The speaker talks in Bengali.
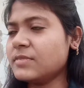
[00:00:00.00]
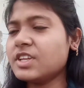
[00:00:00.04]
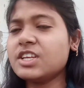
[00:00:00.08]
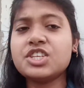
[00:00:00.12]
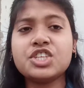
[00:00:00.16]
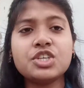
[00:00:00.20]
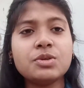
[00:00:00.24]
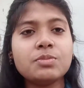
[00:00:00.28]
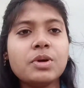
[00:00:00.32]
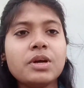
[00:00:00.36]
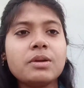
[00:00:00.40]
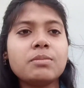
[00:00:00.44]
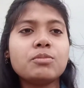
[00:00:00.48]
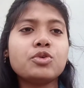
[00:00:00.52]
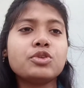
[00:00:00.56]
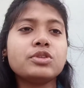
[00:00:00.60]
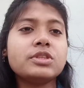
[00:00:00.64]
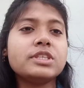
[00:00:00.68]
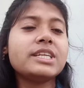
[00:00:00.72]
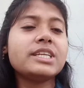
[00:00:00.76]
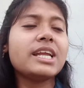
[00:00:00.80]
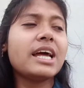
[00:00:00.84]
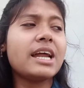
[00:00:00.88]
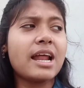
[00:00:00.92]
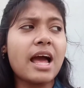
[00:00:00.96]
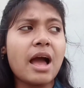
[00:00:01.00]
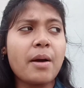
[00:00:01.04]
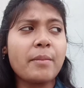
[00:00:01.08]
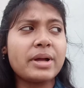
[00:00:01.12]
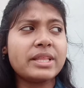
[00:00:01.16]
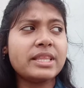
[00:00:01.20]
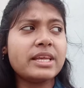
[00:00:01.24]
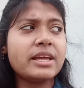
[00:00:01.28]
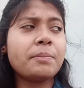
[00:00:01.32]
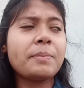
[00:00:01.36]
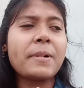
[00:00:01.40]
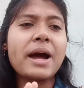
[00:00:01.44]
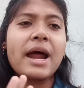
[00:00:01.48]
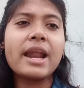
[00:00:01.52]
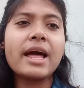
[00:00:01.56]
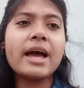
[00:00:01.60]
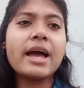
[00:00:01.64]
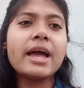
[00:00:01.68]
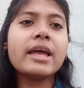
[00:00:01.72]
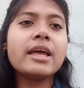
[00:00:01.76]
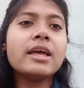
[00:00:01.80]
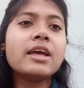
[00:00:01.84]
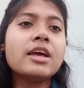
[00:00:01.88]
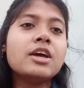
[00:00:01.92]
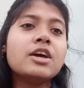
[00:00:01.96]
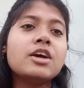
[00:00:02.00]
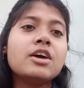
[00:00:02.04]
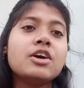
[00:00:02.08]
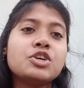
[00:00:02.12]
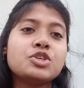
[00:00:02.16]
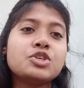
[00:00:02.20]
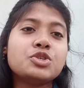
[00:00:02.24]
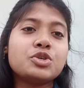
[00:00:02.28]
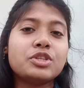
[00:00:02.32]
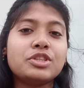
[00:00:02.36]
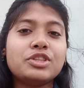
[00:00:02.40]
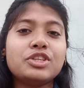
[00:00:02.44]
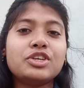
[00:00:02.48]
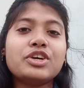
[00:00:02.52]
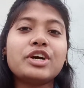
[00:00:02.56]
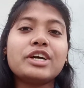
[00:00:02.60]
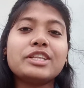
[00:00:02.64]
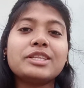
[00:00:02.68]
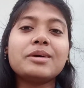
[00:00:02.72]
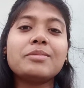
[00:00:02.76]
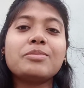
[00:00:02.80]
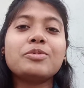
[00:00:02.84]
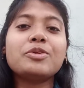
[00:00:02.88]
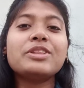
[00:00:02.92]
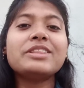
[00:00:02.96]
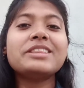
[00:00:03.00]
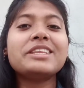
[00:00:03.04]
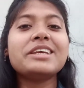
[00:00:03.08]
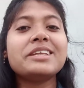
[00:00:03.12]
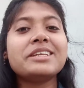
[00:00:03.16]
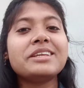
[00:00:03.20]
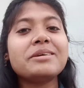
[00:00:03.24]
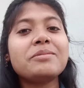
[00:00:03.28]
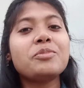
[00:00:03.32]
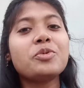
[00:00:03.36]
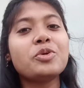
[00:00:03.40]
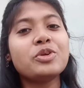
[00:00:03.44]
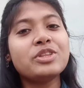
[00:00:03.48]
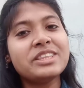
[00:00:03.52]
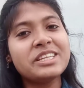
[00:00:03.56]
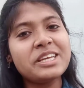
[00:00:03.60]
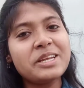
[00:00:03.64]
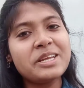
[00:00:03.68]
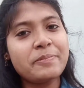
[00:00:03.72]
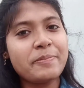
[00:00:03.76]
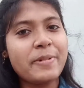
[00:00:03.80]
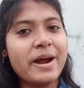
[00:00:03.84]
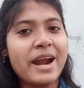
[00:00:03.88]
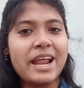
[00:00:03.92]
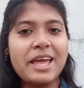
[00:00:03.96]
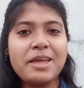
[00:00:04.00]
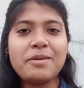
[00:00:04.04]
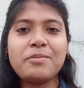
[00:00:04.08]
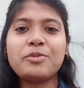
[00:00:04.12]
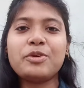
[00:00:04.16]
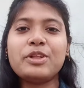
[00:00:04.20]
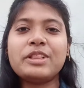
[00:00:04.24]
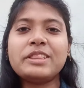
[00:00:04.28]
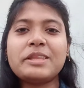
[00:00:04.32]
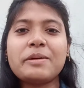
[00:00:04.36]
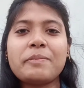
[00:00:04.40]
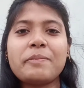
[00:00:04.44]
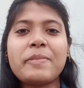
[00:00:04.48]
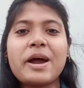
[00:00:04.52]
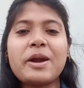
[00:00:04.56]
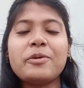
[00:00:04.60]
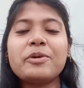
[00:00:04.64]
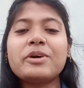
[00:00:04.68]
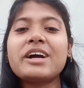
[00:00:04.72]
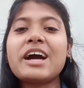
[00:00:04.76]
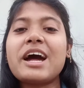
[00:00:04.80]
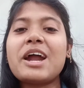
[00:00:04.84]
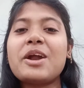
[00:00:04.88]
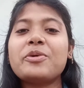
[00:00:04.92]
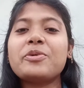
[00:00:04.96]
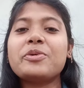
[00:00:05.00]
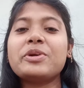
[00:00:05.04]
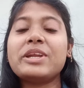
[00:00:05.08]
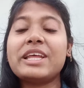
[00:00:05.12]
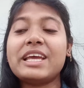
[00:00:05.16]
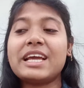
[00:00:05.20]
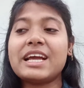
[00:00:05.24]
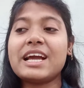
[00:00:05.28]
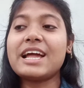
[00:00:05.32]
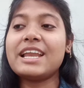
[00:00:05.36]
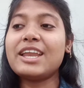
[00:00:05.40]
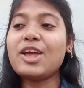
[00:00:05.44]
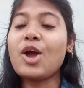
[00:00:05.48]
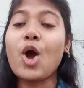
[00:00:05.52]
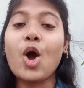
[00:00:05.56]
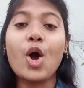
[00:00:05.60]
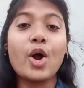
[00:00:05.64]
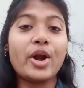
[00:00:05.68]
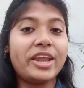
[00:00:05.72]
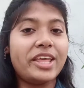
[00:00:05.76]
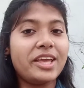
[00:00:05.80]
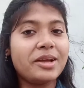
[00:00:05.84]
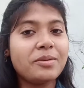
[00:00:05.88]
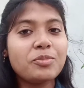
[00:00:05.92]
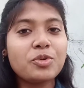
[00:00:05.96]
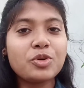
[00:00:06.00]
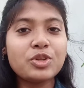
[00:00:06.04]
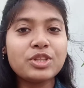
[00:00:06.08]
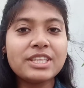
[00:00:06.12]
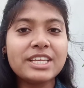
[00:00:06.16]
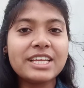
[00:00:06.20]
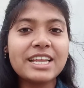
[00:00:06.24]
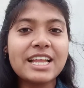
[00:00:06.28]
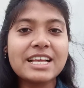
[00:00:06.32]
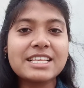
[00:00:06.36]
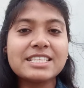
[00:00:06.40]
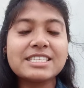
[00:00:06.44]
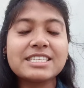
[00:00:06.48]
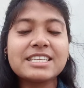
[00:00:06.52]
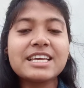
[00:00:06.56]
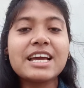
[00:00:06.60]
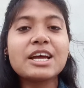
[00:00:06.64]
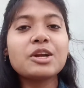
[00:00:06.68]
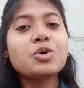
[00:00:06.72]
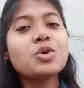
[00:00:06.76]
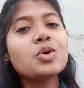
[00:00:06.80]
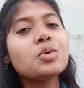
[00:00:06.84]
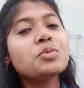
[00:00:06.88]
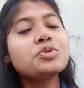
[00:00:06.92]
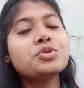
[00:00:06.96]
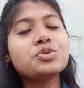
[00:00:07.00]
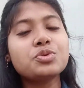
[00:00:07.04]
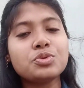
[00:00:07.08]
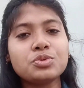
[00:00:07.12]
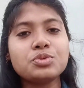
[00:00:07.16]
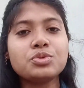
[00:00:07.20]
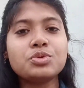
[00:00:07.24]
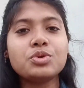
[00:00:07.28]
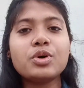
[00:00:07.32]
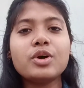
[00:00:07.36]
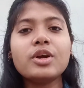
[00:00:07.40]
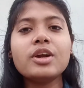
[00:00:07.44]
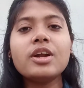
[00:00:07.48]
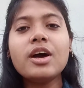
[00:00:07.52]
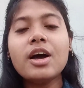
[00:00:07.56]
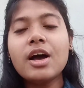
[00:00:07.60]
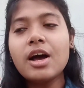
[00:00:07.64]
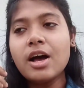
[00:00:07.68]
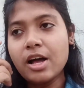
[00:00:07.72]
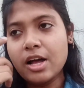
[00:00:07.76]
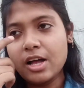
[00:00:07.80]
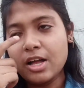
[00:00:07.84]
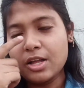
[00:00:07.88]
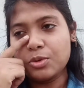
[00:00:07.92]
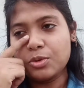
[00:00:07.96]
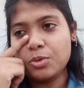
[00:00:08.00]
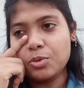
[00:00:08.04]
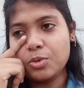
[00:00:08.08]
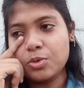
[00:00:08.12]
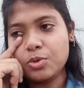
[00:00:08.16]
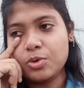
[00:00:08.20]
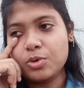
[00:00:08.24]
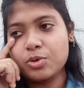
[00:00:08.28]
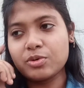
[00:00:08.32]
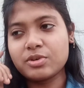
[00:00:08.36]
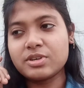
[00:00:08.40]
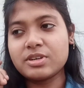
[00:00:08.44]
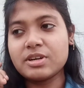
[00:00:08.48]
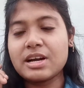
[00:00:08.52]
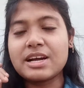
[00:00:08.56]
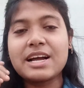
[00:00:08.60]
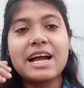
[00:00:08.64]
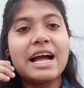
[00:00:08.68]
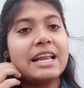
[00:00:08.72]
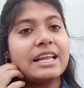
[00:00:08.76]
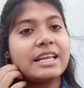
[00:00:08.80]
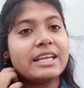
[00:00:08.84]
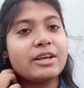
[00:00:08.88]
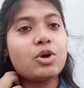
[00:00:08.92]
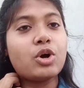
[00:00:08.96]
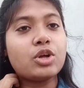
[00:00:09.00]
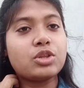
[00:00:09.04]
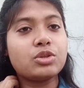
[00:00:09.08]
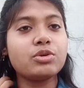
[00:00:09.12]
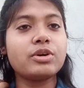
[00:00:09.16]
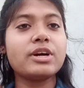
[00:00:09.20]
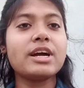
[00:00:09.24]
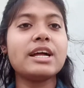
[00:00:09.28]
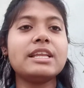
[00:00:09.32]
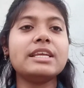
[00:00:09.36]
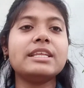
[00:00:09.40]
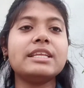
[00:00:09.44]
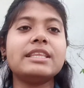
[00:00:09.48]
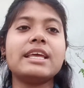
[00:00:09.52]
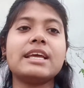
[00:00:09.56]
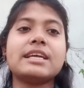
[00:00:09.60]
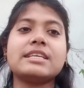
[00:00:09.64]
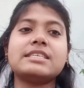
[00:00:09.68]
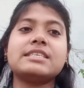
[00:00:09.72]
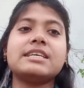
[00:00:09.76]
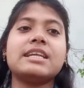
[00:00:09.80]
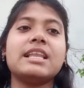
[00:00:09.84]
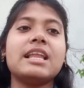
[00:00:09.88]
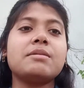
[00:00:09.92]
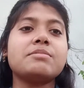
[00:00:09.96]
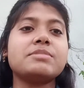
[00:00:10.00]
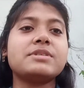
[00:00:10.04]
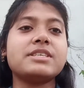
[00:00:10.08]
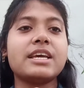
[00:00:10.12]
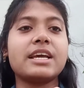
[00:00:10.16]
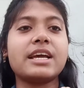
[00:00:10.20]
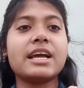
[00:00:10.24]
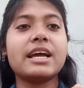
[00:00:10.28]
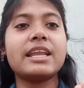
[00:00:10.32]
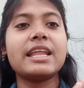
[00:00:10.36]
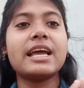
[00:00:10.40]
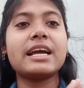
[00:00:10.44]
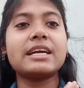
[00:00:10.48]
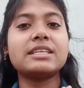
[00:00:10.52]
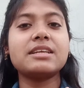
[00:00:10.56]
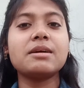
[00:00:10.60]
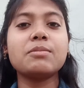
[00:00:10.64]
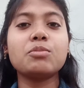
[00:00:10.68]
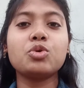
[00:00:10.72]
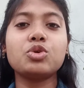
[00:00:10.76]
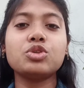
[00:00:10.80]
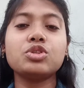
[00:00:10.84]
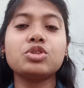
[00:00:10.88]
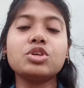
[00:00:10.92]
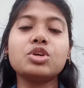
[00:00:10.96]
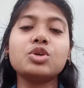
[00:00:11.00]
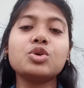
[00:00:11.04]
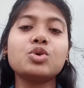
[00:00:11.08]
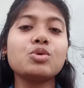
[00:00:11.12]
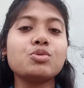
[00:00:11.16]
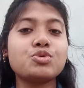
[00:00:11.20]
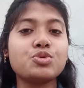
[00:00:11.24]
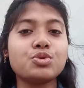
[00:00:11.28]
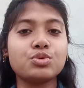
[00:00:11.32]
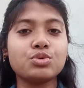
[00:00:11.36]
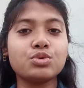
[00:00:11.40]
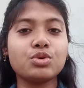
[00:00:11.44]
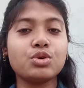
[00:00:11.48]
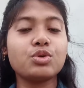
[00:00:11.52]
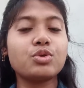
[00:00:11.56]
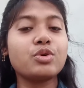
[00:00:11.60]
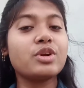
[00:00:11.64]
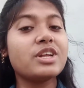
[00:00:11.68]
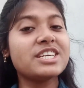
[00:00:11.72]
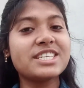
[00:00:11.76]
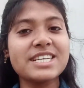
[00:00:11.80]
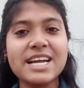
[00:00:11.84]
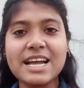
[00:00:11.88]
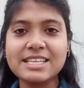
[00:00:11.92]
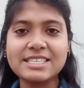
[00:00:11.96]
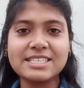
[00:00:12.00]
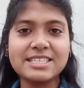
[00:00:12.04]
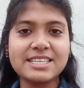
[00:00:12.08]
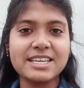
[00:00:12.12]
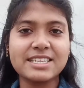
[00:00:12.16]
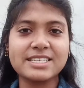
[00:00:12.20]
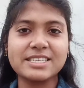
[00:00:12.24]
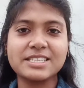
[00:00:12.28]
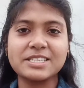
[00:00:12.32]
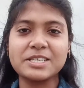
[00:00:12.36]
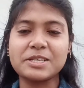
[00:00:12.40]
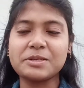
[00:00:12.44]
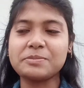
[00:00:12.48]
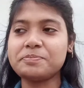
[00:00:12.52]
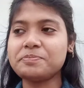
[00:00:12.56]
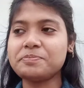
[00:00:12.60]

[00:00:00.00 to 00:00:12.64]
শিবের মন্দির আমাদের পাড়ায় সত্যি কথা বলতে এটা মন্দির পাড়াই বলতে পারো কারণ এখানে অনেক মন্দির আছে আর খুব সুন্দর তো কাল গতকালই দেখছিলাম যে এখানে একটা মন্দির খুব সুন্দর করে সাজিয়েছে